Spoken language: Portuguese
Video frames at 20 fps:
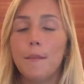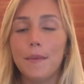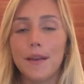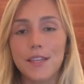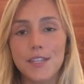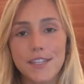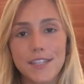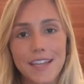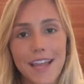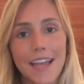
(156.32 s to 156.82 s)

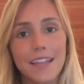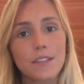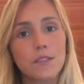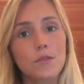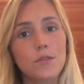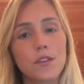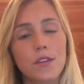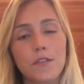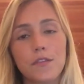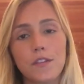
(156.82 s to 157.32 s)
mas nada
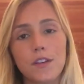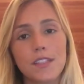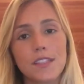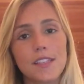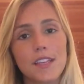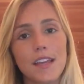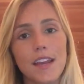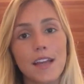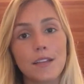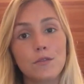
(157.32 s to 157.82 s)
do que foi
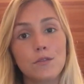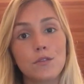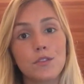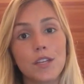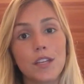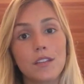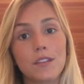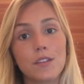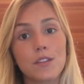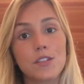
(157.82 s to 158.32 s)
será do
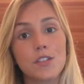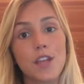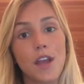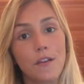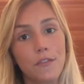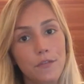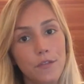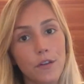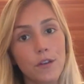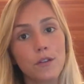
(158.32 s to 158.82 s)
jeito que
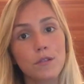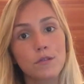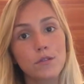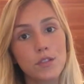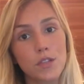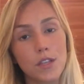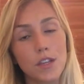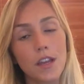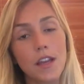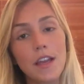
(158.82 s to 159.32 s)
já foi um
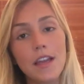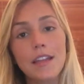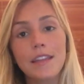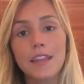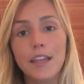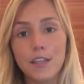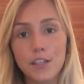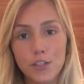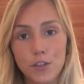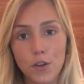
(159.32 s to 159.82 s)
dia
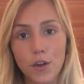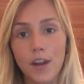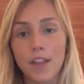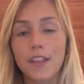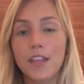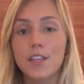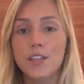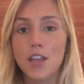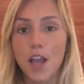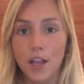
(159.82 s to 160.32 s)
na história
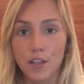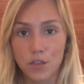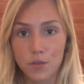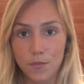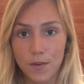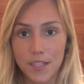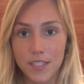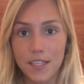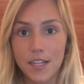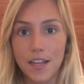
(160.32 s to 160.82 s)
das rádios
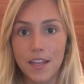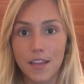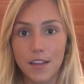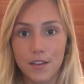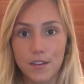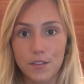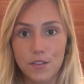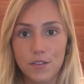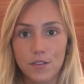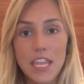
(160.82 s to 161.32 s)

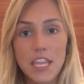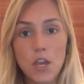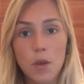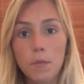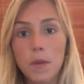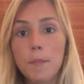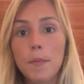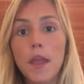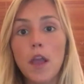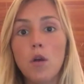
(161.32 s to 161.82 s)
brasileiras. E eu
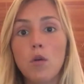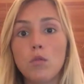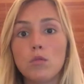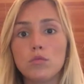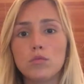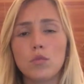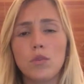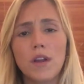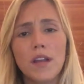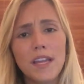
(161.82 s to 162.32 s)
me
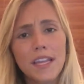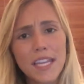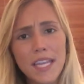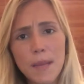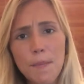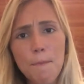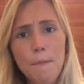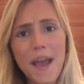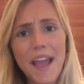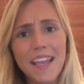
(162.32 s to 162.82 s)
pergunto,
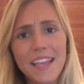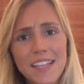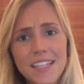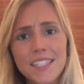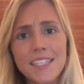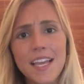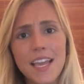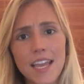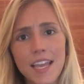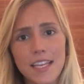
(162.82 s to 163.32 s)
que
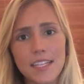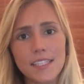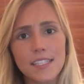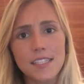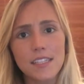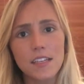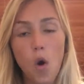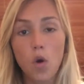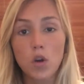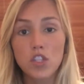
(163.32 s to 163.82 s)
país é
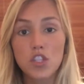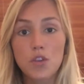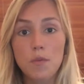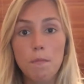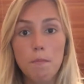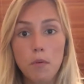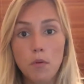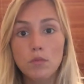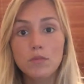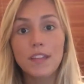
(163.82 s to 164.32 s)
esse onde
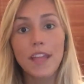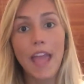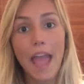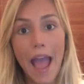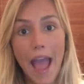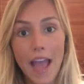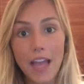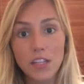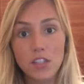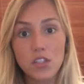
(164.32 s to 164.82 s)
bunda é
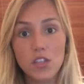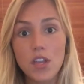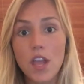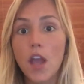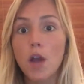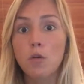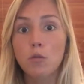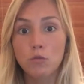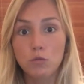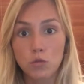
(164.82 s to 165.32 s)
arte,
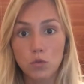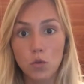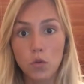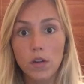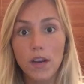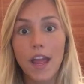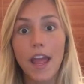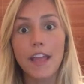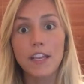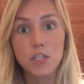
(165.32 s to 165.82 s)
é
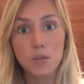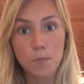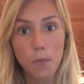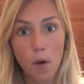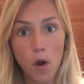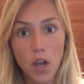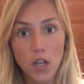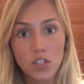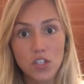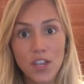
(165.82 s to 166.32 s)
cultura, é
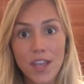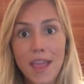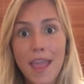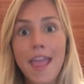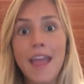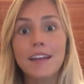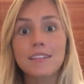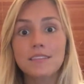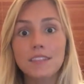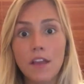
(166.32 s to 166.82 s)
esporte,
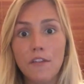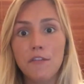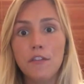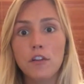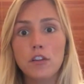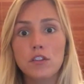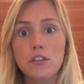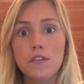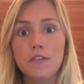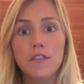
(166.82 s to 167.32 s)
é até
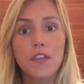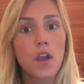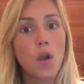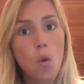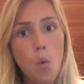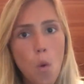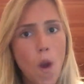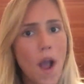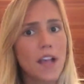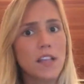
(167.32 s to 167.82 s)
filosofia
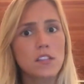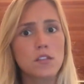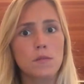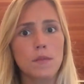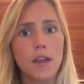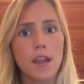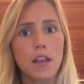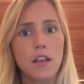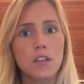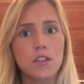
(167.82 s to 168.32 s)
quase
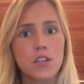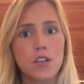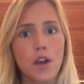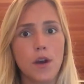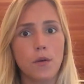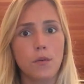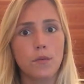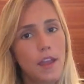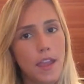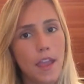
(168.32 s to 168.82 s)
uma
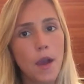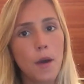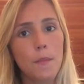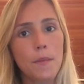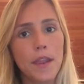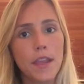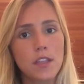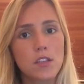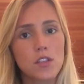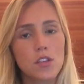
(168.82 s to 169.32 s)
religião?
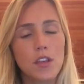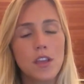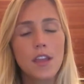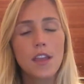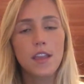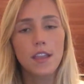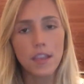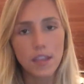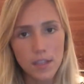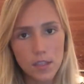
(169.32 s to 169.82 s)
Realmente
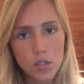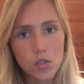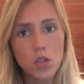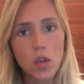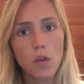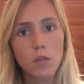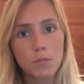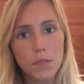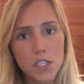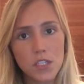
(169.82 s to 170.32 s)
isso
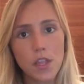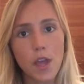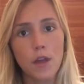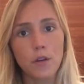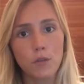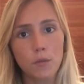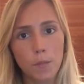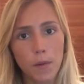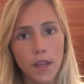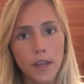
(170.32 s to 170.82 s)
é o
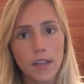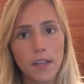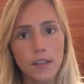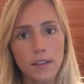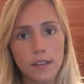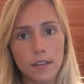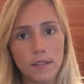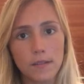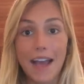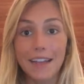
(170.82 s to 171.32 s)
mistério do
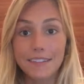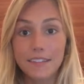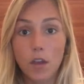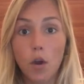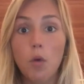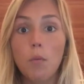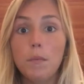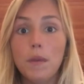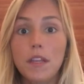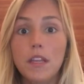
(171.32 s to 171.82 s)
planeta. Até
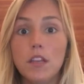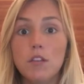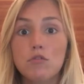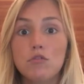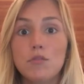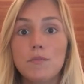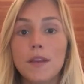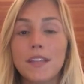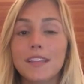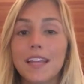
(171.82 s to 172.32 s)
um menino
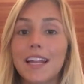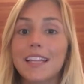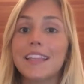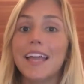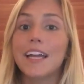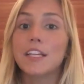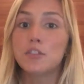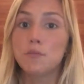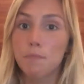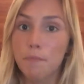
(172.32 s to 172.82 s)
de
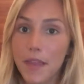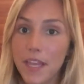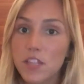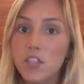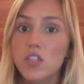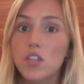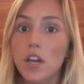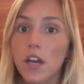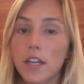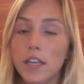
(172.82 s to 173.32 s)
mentalidade
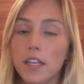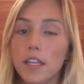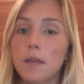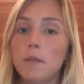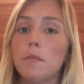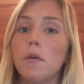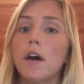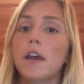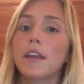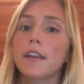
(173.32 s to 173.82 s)
mediana
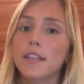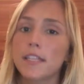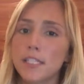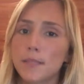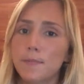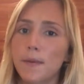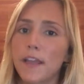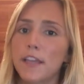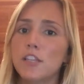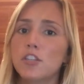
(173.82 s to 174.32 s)
que mora
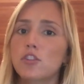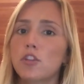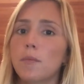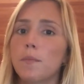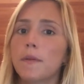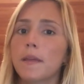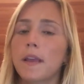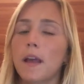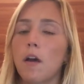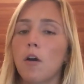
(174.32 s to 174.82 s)
nesse país
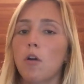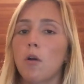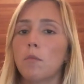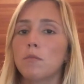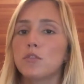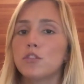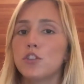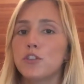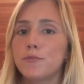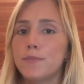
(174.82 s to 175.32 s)
tropical,
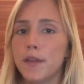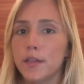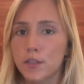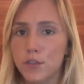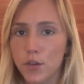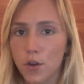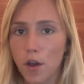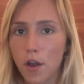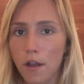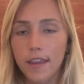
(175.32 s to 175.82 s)
como diz
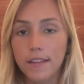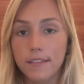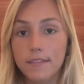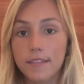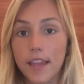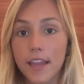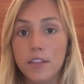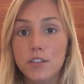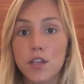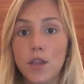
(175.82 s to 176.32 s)
Benjor,
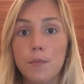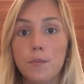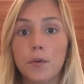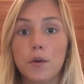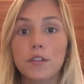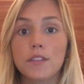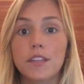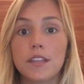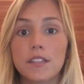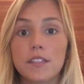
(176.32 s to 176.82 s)
entende a
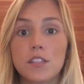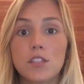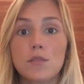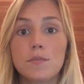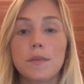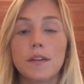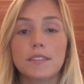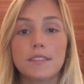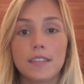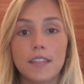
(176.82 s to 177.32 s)
importância de
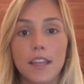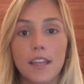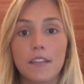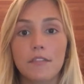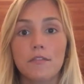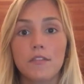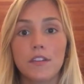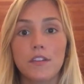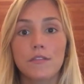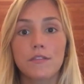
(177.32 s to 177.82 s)
manter
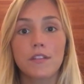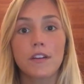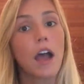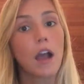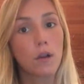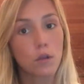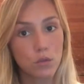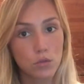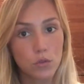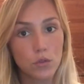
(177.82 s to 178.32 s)
viva
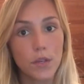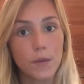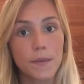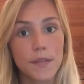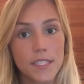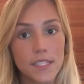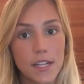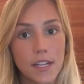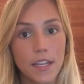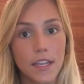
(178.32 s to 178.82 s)
a cultura
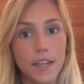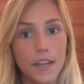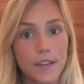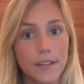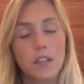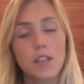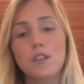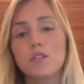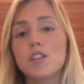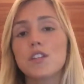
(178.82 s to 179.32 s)
brasileira.
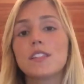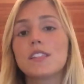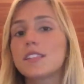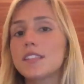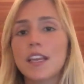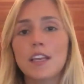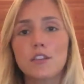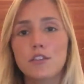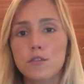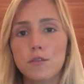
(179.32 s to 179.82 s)
Não, gente,
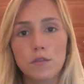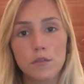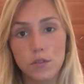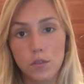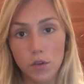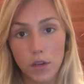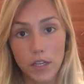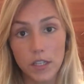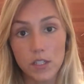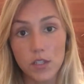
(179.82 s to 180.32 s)
sem
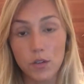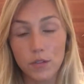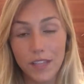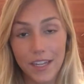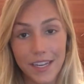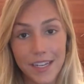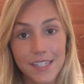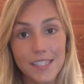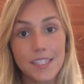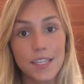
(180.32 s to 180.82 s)
exclusões. Eu
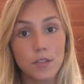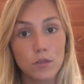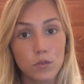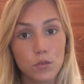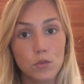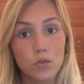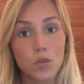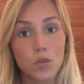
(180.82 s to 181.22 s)
estaria sendo